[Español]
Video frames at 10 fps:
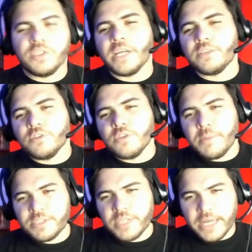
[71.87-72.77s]
sea que sos una
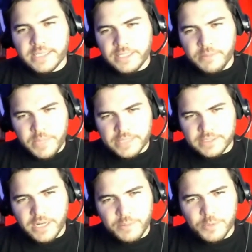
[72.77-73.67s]
persona que recién
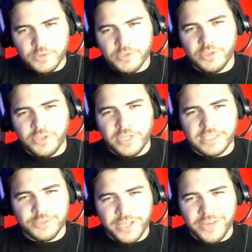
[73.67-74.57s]
empieza en el mundo de la
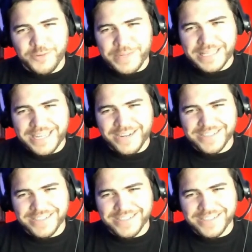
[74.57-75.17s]
seguridad informática,